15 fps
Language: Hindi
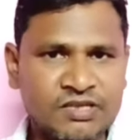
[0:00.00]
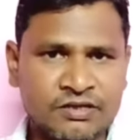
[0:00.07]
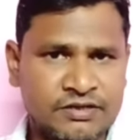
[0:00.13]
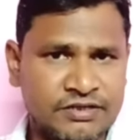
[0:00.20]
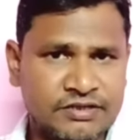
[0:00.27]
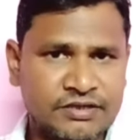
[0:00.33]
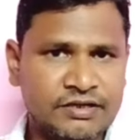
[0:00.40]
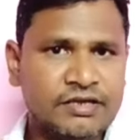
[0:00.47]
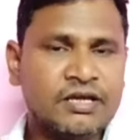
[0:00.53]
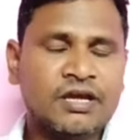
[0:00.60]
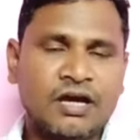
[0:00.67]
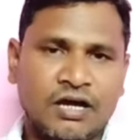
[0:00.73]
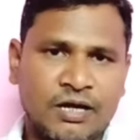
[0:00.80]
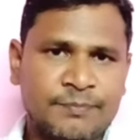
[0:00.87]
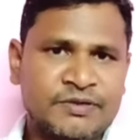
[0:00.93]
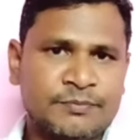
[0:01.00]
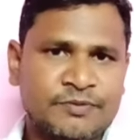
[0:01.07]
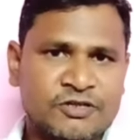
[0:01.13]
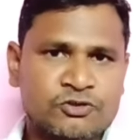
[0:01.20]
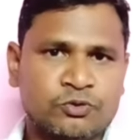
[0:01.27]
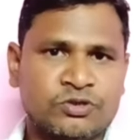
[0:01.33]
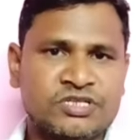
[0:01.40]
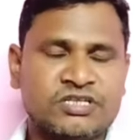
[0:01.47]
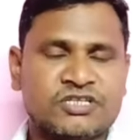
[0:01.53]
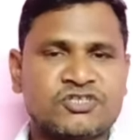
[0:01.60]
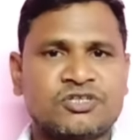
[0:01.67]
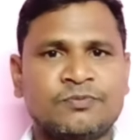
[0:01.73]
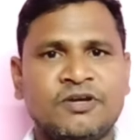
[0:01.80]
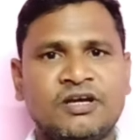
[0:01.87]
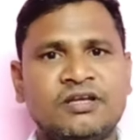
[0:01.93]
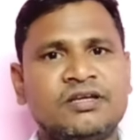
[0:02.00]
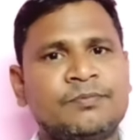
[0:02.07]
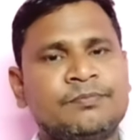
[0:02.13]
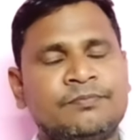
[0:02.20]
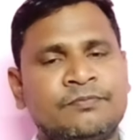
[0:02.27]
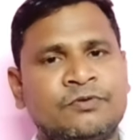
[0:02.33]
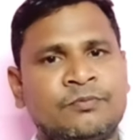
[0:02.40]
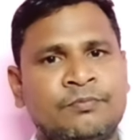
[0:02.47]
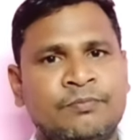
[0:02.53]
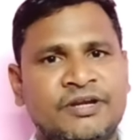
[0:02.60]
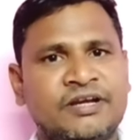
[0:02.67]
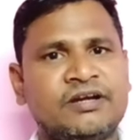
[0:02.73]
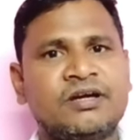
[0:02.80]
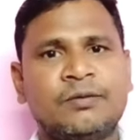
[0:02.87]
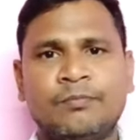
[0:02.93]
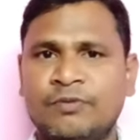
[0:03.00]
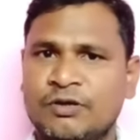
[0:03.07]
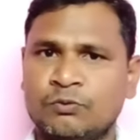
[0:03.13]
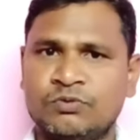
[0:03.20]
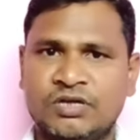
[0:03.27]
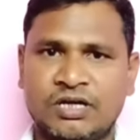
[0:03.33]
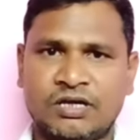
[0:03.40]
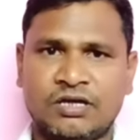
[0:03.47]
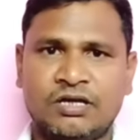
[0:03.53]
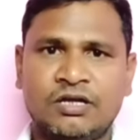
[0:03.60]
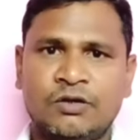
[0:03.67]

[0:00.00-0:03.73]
ठीक है आपके पास कोई कस्टमर आया बैंक ऑफ बड़ौदा का